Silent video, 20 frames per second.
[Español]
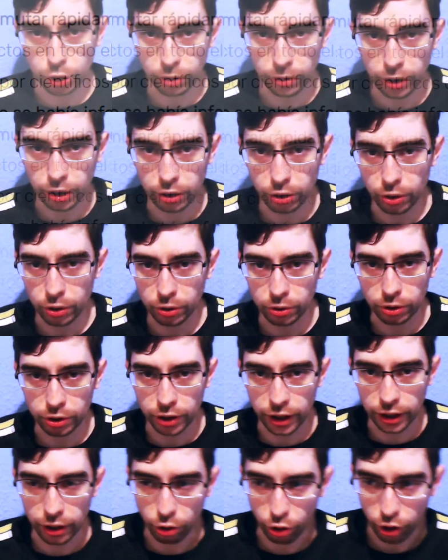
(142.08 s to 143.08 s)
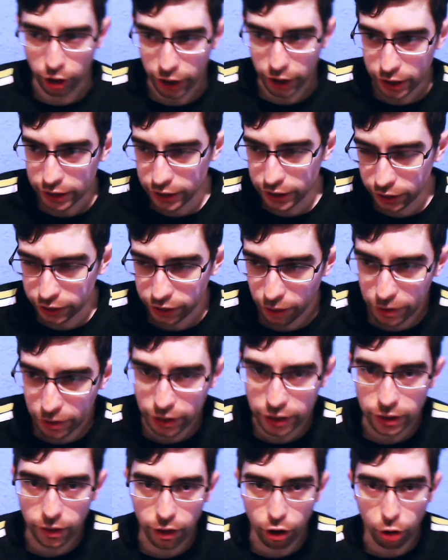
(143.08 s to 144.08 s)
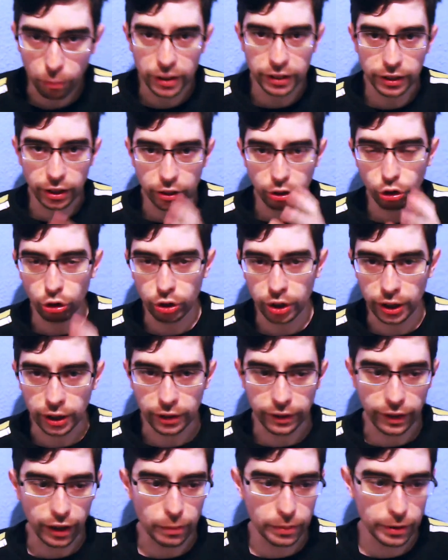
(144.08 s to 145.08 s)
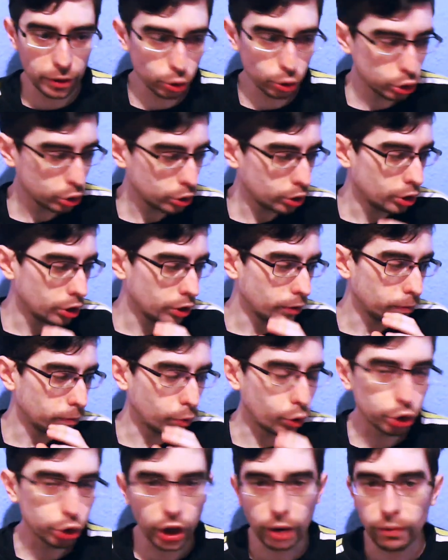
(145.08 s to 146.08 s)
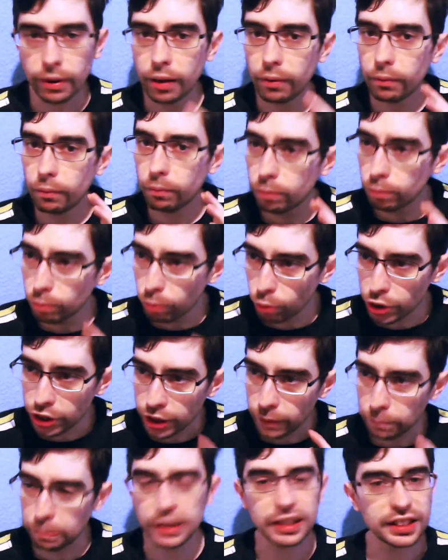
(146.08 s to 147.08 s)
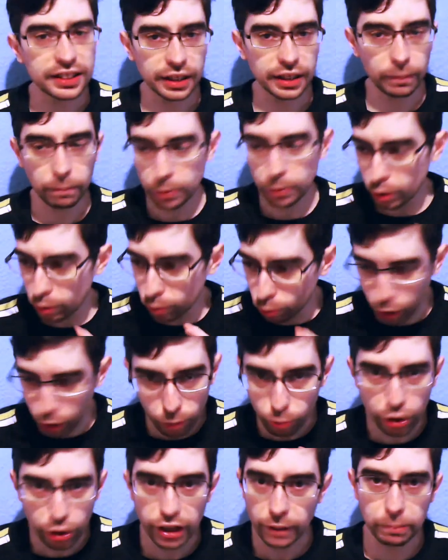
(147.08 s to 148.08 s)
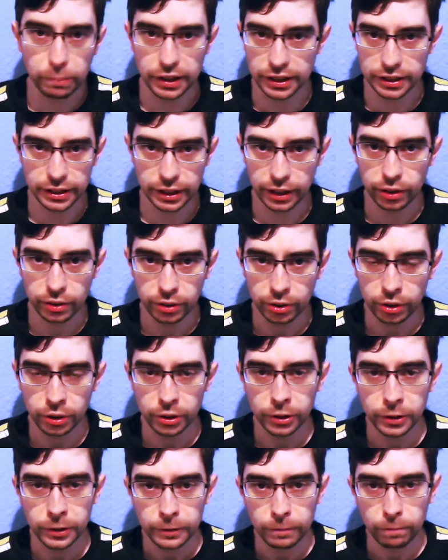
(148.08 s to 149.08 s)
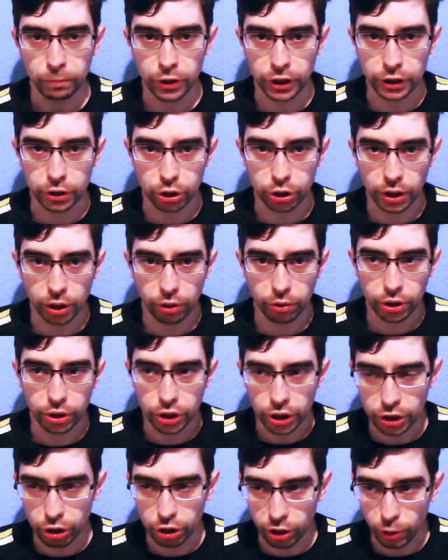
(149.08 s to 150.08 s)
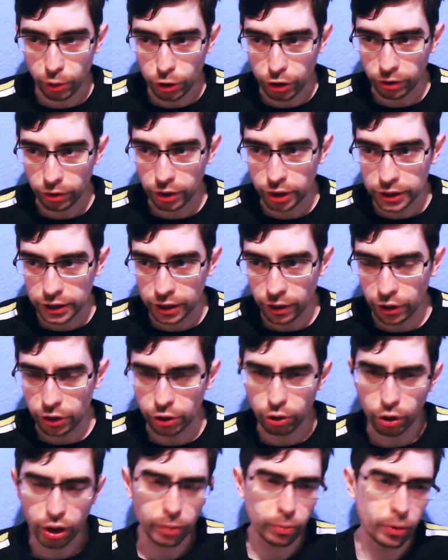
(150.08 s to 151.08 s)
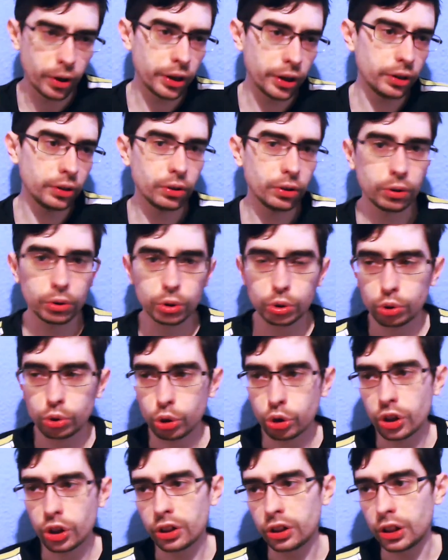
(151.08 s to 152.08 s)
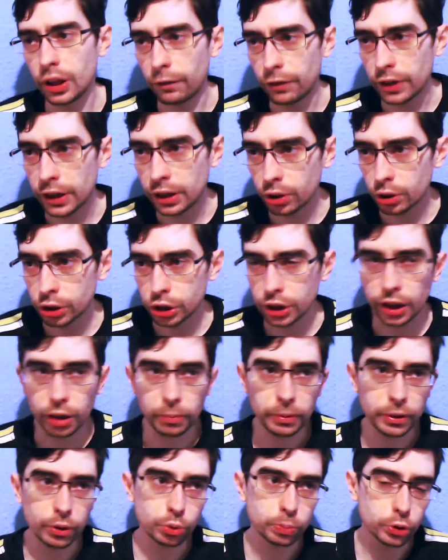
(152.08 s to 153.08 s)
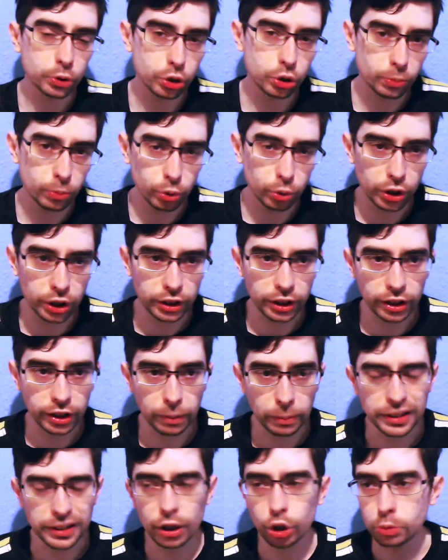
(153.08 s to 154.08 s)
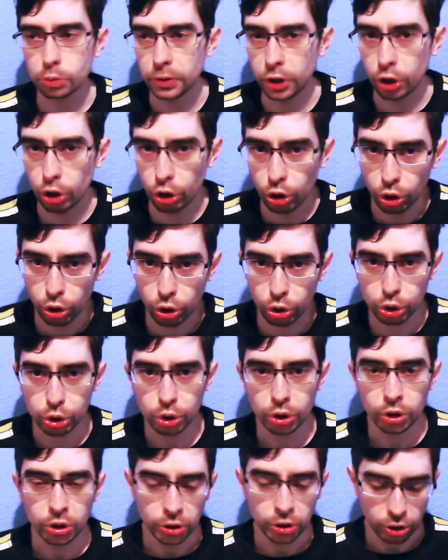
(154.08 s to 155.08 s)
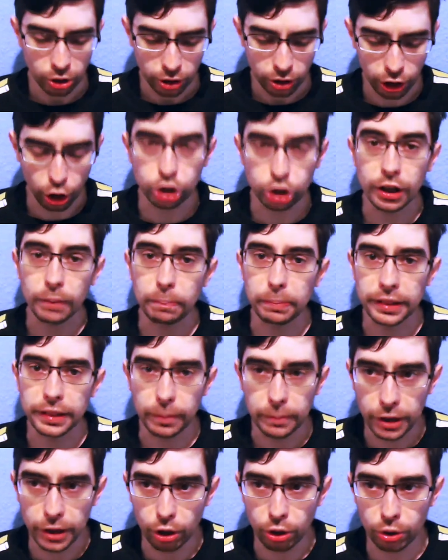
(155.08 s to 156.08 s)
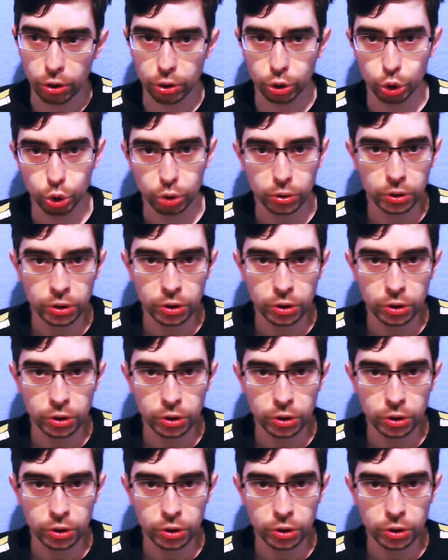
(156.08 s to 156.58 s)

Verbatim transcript: hablando de lo que exactamente estaba comentando Noriel, que el virus mutaba muy deprisa, pero muy, muy deprisa. Y esto es algo, insisto, que últimamente se estaba diciendo que, bueno, los, científicos, que el virus pues no muta tan deprisa, los virólogos, eh, los epidemiólogos,